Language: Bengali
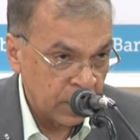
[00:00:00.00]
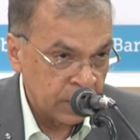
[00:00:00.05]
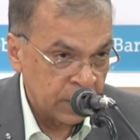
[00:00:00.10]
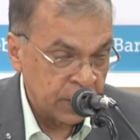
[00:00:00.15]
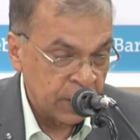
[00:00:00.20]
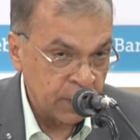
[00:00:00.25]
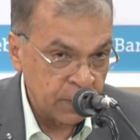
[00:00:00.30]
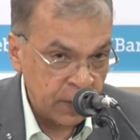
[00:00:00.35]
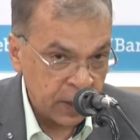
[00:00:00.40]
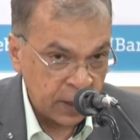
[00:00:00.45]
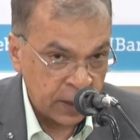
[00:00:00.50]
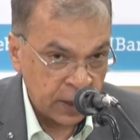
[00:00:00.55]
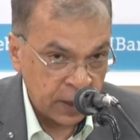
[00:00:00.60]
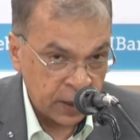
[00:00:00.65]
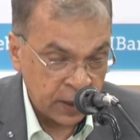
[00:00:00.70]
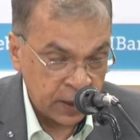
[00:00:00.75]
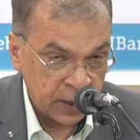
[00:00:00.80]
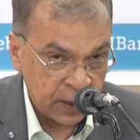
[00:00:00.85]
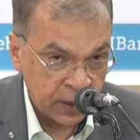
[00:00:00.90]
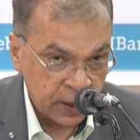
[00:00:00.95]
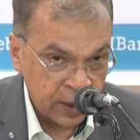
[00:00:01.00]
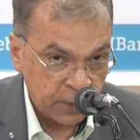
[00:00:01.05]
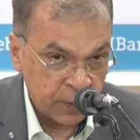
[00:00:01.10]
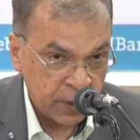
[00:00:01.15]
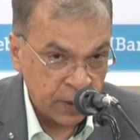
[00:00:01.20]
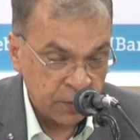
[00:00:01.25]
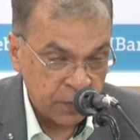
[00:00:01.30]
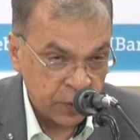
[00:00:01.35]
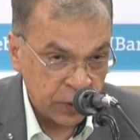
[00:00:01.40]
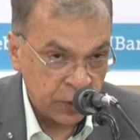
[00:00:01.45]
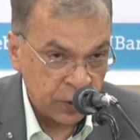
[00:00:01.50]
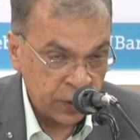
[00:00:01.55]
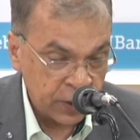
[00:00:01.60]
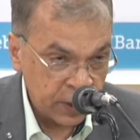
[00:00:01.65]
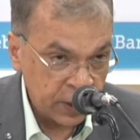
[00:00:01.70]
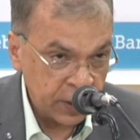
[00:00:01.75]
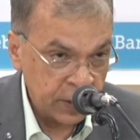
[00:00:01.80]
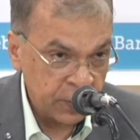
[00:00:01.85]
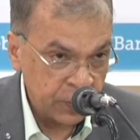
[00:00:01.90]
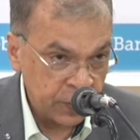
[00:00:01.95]
সেবা খাত সেবার
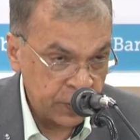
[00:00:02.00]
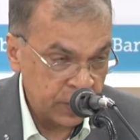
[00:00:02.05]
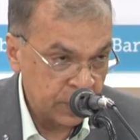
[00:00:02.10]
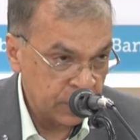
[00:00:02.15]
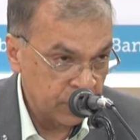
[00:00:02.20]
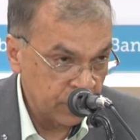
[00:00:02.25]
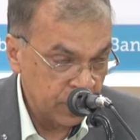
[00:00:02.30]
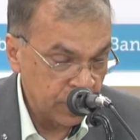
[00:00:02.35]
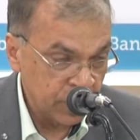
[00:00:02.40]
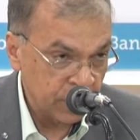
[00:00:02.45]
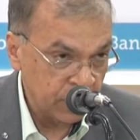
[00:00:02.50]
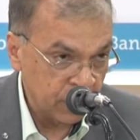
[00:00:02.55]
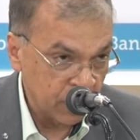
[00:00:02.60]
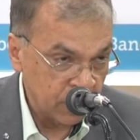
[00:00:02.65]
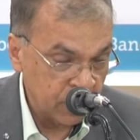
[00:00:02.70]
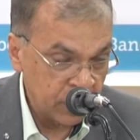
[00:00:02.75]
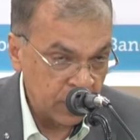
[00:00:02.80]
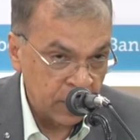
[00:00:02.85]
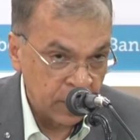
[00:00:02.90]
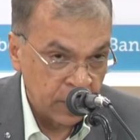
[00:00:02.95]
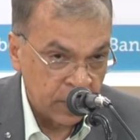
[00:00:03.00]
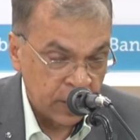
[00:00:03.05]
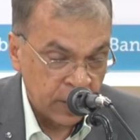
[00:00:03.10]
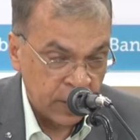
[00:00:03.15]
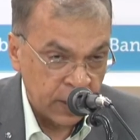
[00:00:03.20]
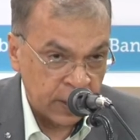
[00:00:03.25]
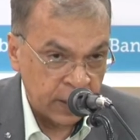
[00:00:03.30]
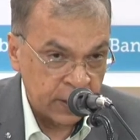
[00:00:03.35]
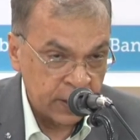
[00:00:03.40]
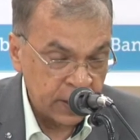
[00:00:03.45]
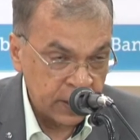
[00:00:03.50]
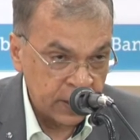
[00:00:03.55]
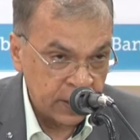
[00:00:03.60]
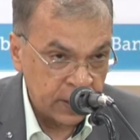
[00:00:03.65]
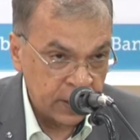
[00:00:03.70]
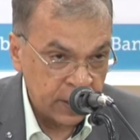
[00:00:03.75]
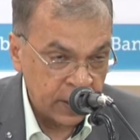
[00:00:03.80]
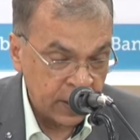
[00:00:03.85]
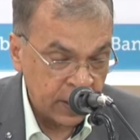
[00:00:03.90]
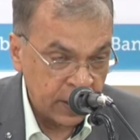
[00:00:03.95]
বিষয়টাই হচ্ছে দুর্নীতি দমন একদিক
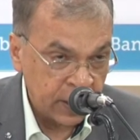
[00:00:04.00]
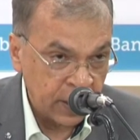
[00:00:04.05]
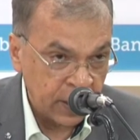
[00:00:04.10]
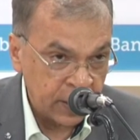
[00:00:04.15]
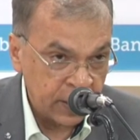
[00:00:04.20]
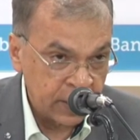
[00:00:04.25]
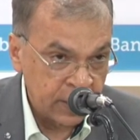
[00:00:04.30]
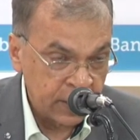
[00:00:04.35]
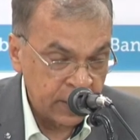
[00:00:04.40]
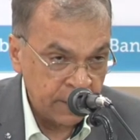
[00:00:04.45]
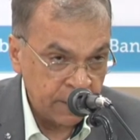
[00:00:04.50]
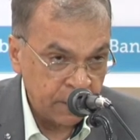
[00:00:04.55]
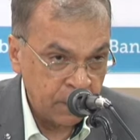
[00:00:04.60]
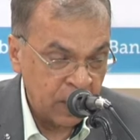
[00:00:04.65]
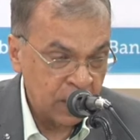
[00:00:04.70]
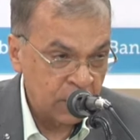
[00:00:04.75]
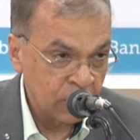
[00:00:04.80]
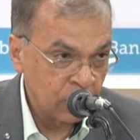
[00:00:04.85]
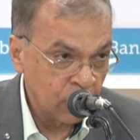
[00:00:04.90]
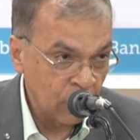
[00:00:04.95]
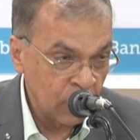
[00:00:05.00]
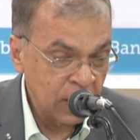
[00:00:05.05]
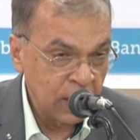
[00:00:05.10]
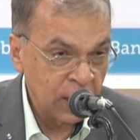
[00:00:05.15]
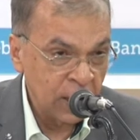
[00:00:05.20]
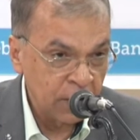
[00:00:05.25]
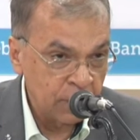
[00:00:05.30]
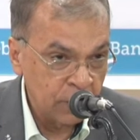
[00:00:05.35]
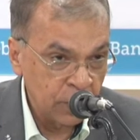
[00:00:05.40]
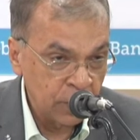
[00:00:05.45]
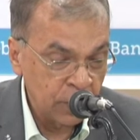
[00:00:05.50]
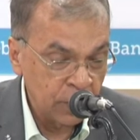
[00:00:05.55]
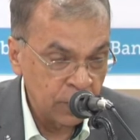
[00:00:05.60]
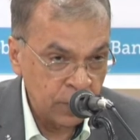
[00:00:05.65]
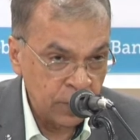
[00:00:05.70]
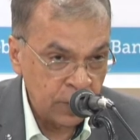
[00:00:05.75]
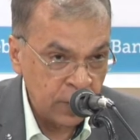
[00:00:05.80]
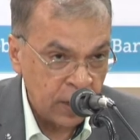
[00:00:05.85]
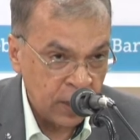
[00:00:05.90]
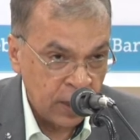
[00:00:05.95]
থেকে এই খাতটি মানে দলিল
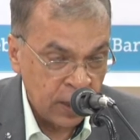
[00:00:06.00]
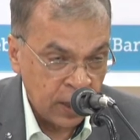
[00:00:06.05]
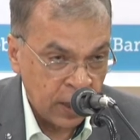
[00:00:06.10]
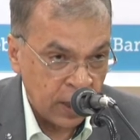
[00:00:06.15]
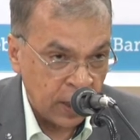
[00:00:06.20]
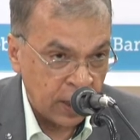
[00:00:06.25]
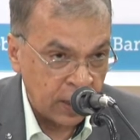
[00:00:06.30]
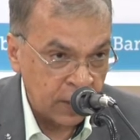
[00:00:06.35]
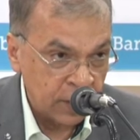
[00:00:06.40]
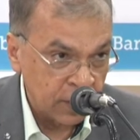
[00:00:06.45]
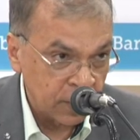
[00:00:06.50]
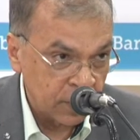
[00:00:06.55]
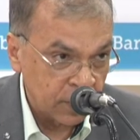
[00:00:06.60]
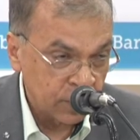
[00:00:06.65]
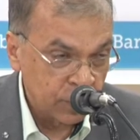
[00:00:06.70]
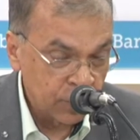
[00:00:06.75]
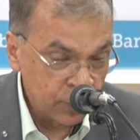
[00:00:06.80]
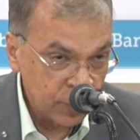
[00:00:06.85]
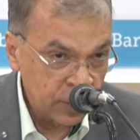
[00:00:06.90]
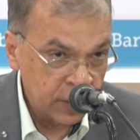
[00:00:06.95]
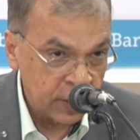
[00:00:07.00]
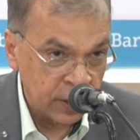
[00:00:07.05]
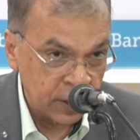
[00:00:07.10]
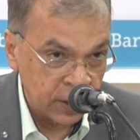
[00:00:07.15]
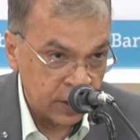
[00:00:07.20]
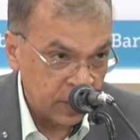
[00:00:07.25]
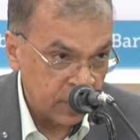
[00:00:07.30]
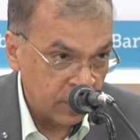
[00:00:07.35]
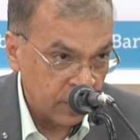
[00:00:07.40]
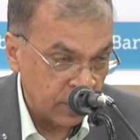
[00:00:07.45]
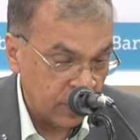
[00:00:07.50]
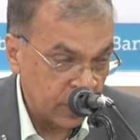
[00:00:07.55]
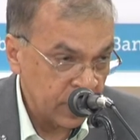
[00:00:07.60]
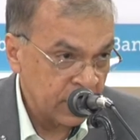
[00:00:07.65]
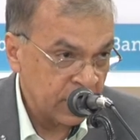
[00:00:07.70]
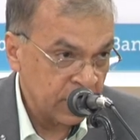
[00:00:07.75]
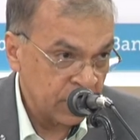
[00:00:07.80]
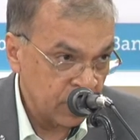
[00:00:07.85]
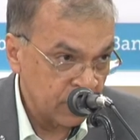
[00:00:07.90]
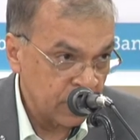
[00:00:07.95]
নিবন্ধন আর দুর্নীতি
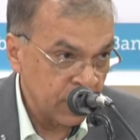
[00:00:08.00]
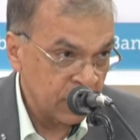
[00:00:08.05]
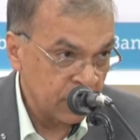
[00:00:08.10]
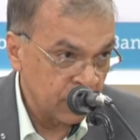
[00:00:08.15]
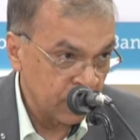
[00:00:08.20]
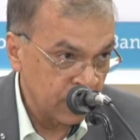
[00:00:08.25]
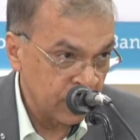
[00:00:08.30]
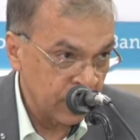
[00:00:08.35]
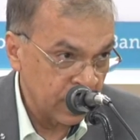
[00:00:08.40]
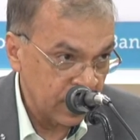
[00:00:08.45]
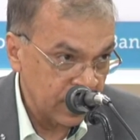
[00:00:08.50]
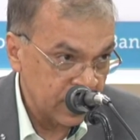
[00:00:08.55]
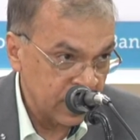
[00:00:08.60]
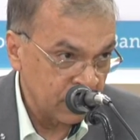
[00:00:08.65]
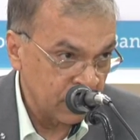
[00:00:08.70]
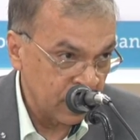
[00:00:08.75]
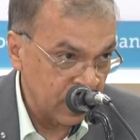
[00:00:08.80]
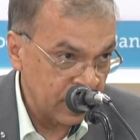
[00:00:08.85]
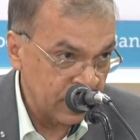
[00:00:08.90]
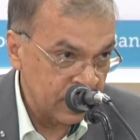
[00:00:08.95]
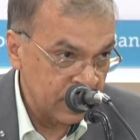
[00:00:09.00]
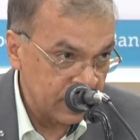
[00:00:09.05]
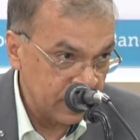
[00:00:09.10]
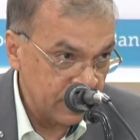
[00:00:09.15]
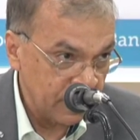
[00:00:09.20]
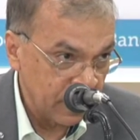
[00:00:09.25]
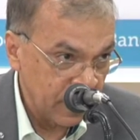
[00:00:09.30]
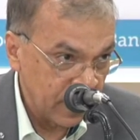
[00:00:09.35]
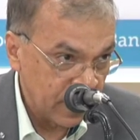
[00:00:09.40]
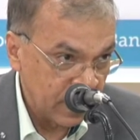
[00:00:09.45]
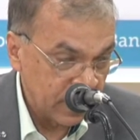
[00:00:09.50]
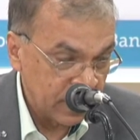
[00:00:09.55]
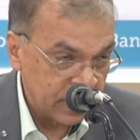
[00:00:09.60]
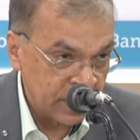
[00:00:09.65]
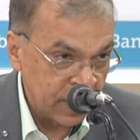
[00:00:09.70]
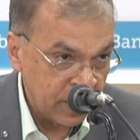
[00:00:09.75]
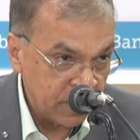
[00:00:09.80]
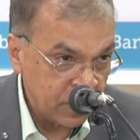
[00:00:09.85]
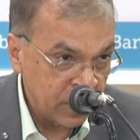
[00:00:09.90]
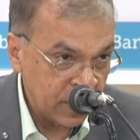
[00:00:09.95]
অনেকটা সমার্থক হয়ে গেছে বাংলাদেশে
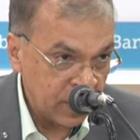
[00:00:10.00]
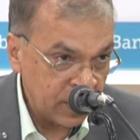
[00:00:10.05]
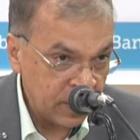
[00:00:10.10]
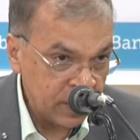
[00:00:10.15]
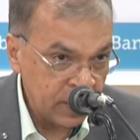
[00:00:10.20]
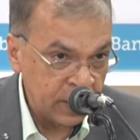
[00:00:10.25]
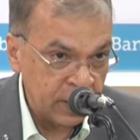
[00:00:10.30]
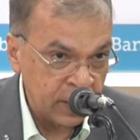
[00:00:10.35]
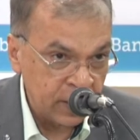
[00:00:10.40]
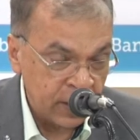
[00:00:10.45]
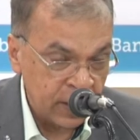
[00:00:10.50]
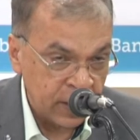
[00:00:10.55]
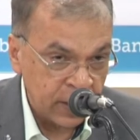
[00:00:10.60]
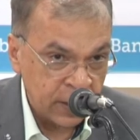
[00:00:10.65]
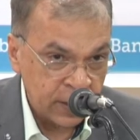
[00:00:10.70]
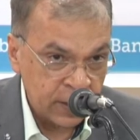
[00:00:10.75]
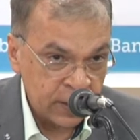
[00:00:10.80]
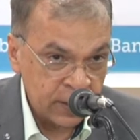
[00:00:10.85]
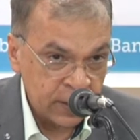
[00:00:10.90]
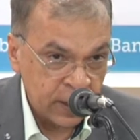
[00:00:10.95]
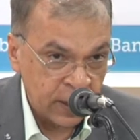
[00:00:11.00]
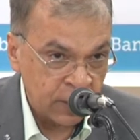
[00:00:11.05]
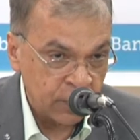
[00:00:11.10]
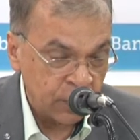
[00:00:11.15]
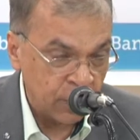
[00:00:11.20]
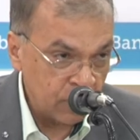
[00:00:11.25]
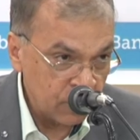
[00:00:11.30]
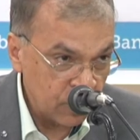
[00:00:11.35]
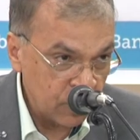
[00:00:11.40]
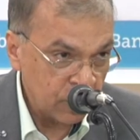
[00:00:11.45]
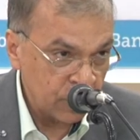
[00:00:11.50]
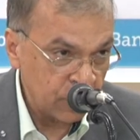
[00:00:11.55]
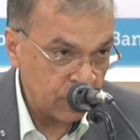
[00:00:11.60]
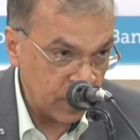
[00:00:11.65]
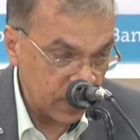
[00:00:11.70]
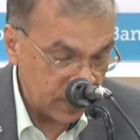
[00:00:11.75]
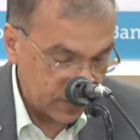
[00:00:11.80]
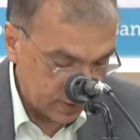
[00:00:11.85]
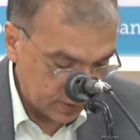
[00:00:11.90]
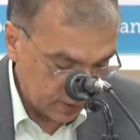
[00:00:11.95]
সেই প্রেক্ষিতে এই খাতে যারা কর্মরত
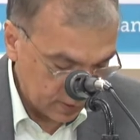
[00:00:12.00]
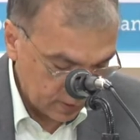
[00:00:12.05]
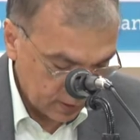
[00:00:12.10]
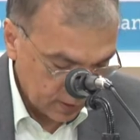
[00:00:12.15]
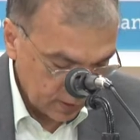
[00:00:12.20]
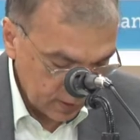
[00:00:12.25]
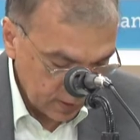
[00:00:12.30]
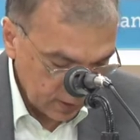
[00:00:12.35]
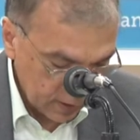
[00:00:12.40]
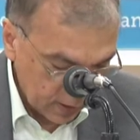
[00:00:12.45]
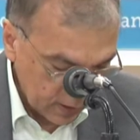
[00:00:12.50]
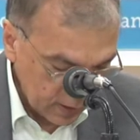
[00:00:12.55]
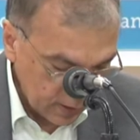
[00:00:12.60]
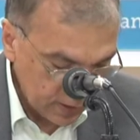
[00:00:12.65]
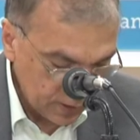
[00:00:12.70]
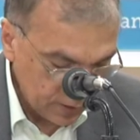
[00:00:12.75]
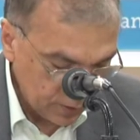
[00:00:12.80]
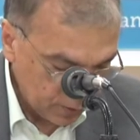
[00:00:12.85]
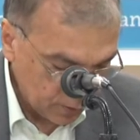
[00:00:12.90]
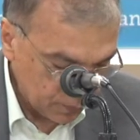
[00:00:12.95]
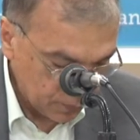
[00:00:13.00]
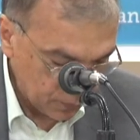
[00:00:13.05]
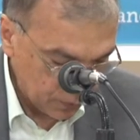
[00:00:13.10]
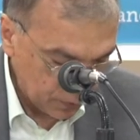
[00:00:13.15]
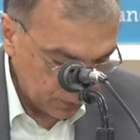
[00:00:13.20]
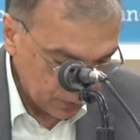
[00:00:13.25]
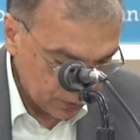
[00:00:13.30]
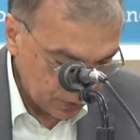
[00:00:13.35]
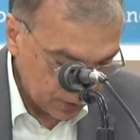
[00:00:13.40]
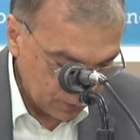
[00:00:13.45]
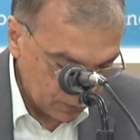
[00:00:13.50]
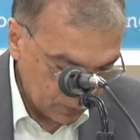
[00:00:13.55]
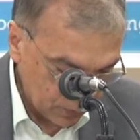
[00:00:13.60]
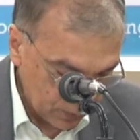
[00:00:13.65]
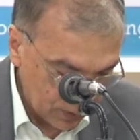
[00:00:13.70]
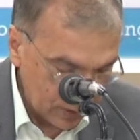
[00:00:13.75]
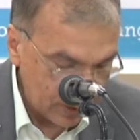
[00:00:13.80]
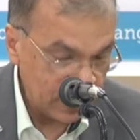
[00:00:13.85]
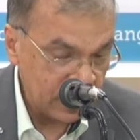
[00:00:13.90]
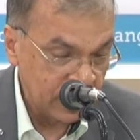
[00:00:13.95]
আছেন তাদের নিয়োগ পদোন্নতি
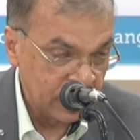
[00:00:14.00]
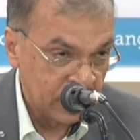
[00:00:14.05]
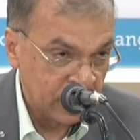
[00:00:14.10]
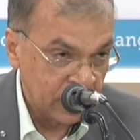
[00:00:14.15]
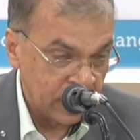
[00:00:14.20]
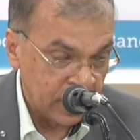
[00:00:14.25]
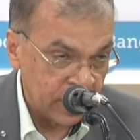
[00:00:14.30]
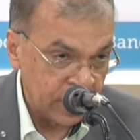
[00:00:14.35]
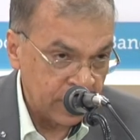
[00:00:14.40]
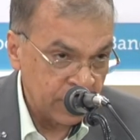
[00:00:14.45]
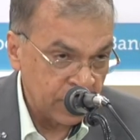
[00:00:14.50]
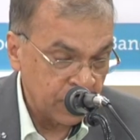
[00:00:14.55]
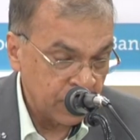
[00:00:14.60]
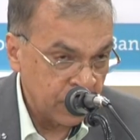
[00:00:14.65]
বদলি এইসব